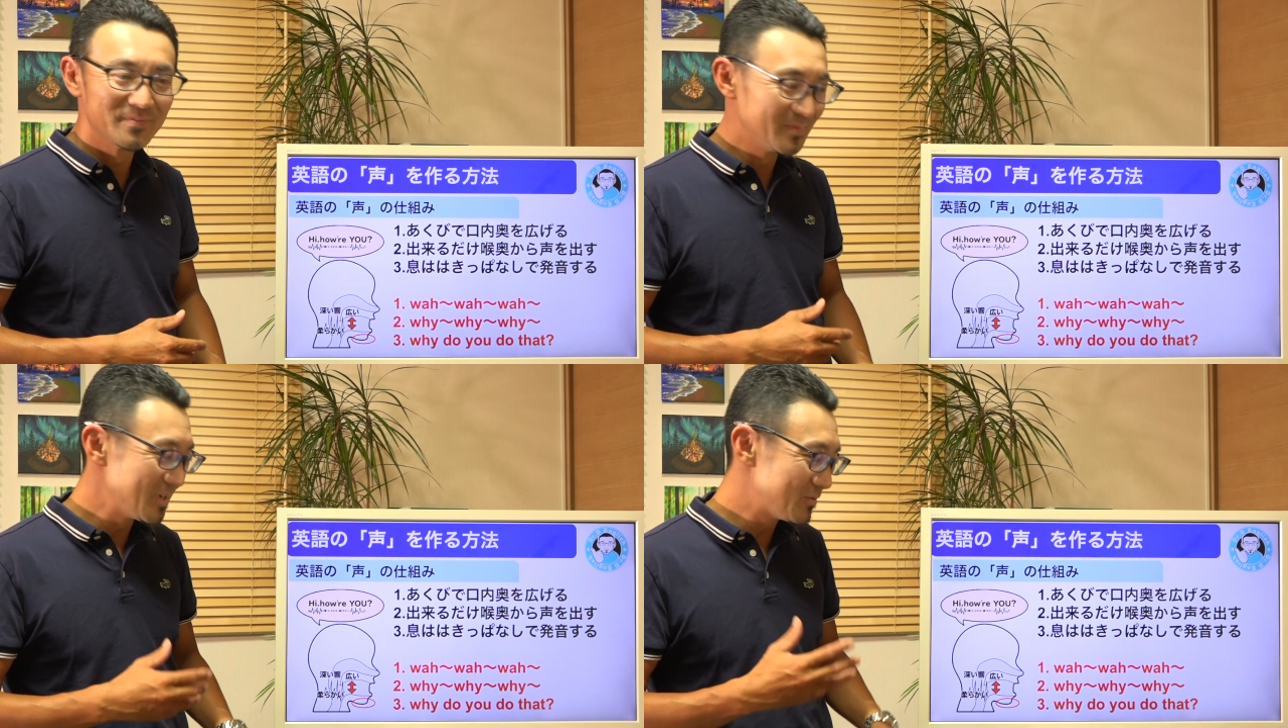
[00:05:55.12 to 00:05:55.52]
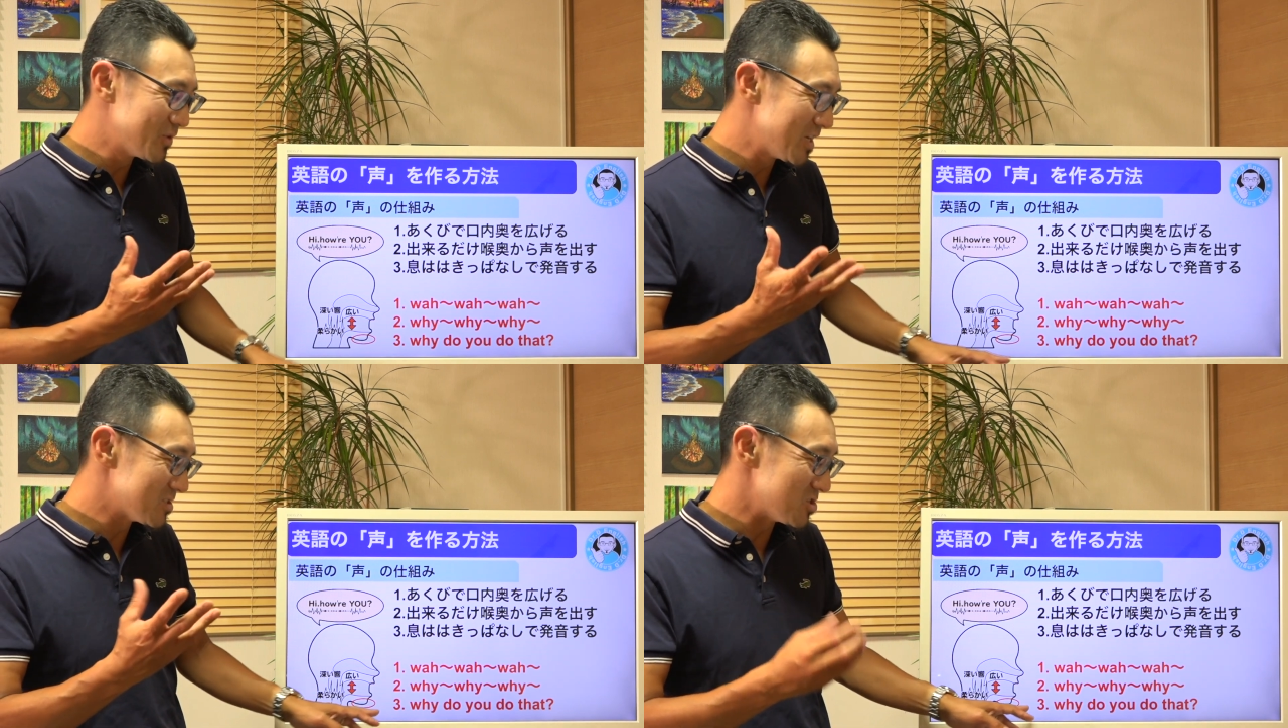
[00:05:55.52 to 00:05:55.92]
で
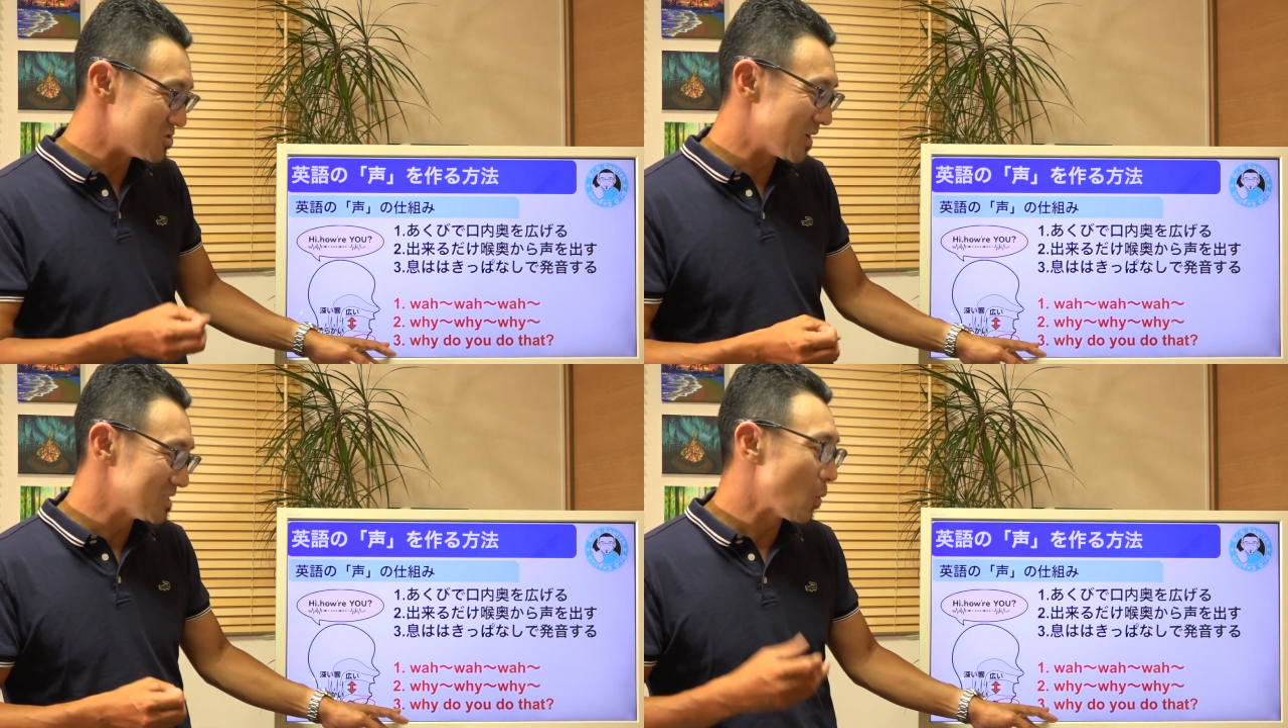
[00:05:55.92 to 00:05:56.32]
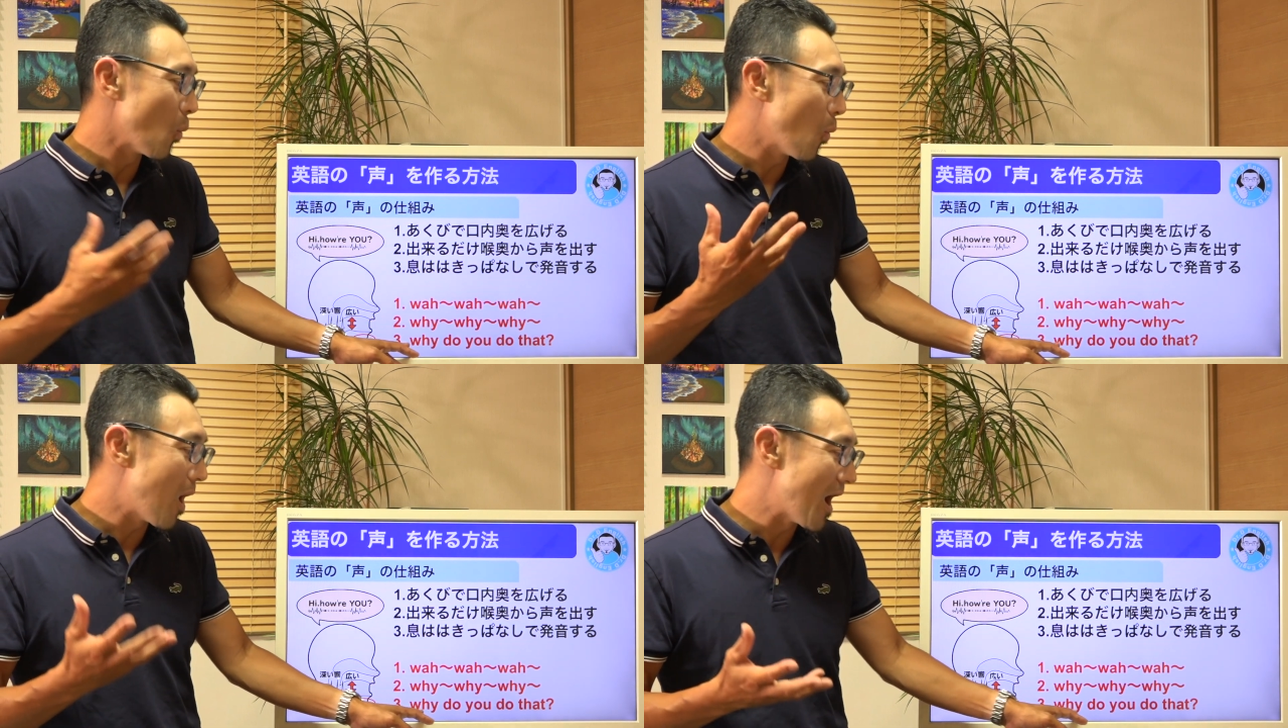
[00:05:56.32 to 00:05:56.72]
フレーズにします。
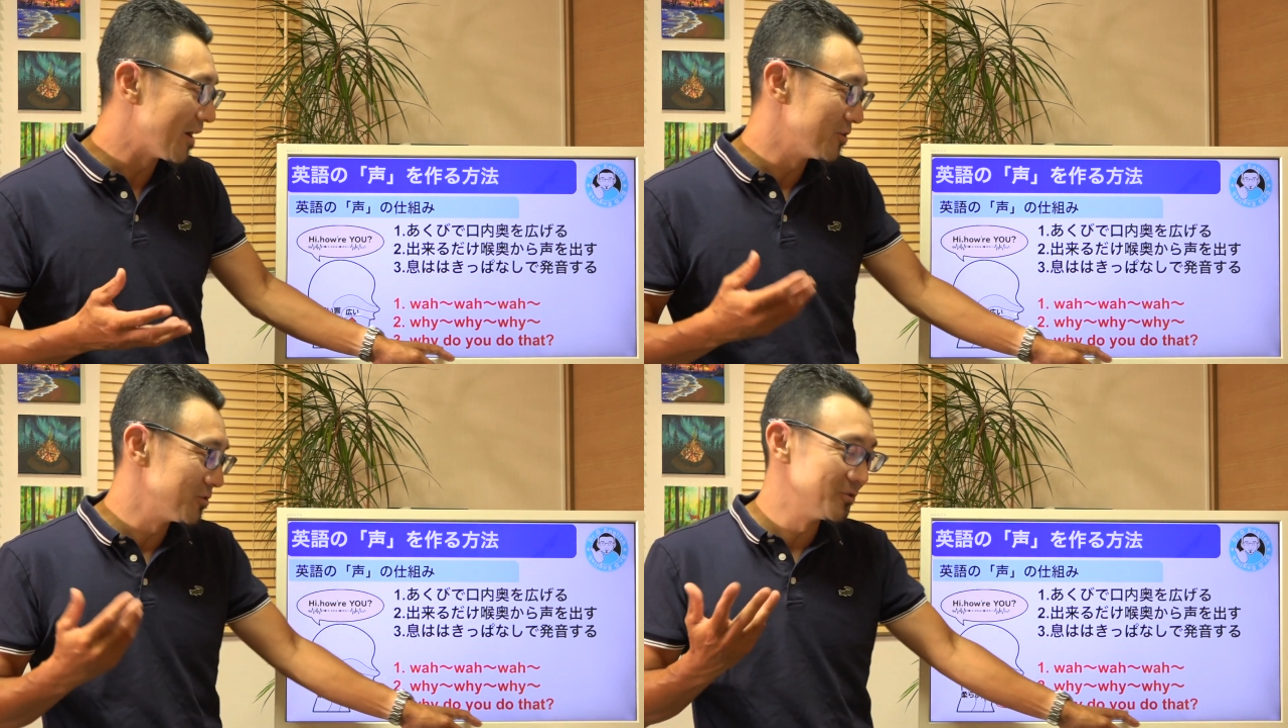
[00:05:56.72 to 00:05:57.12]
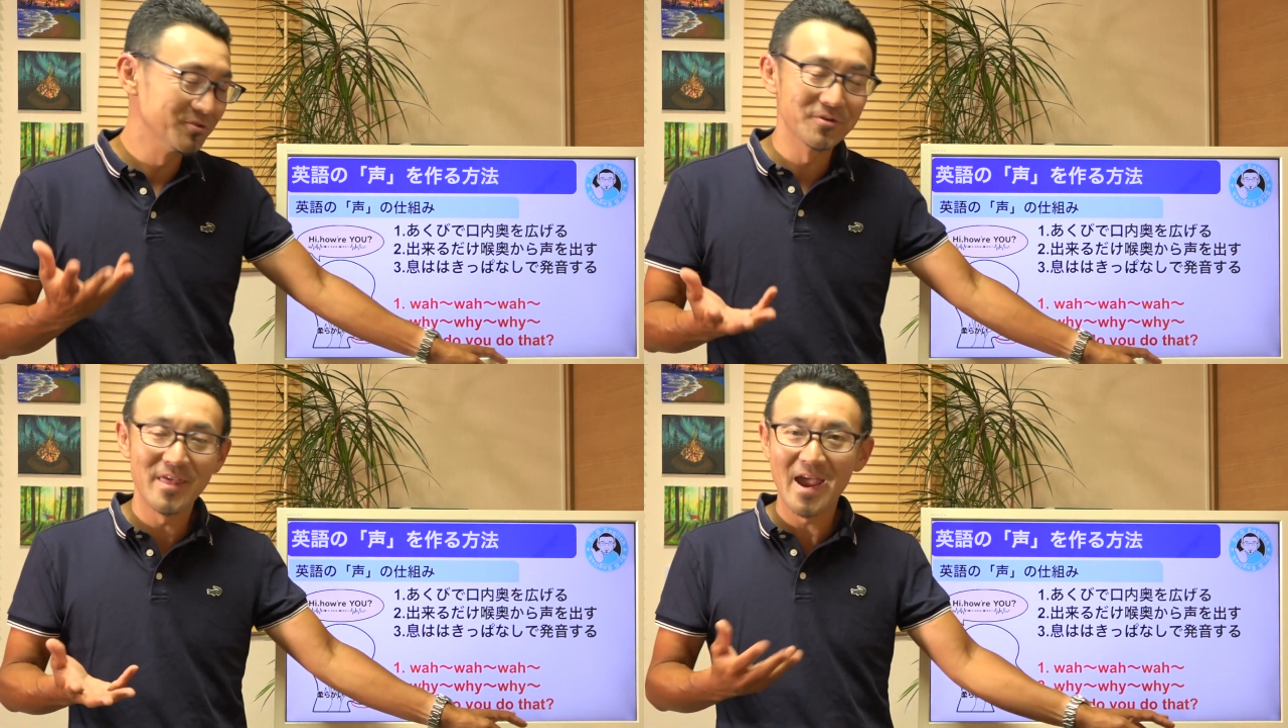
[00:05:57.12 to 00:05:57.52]
why do you
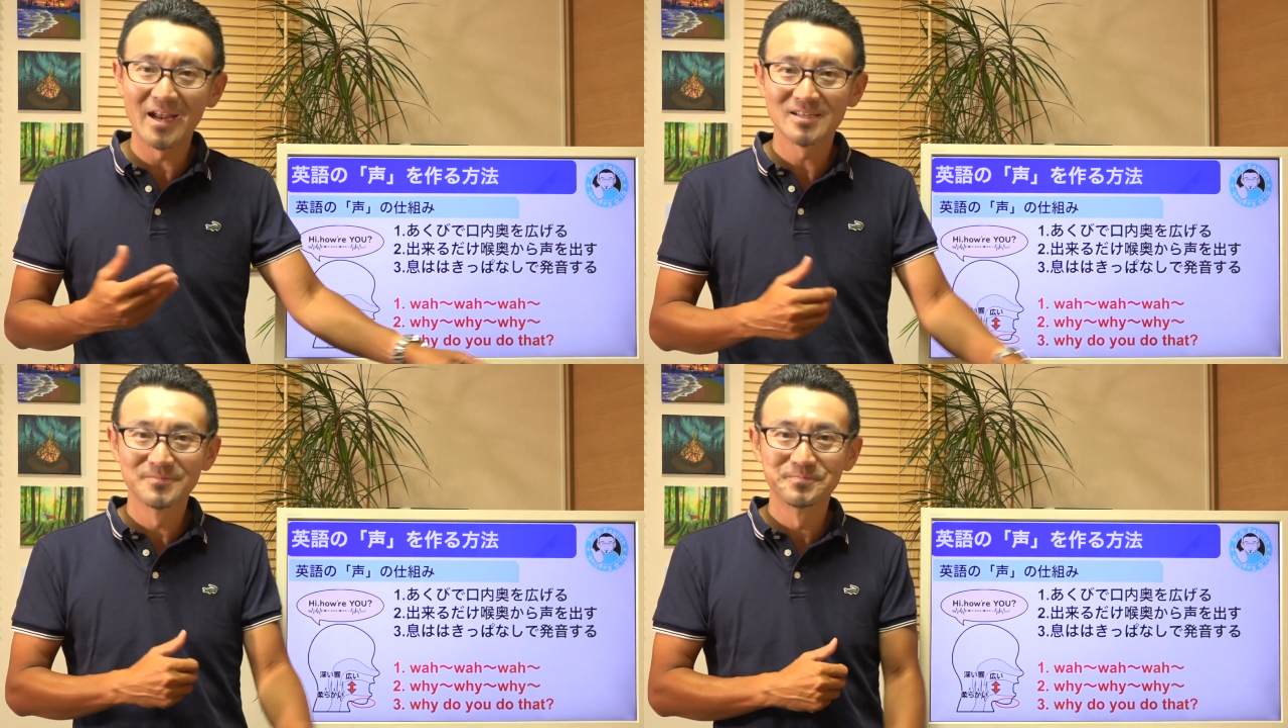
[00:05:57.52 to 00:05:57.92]
do that?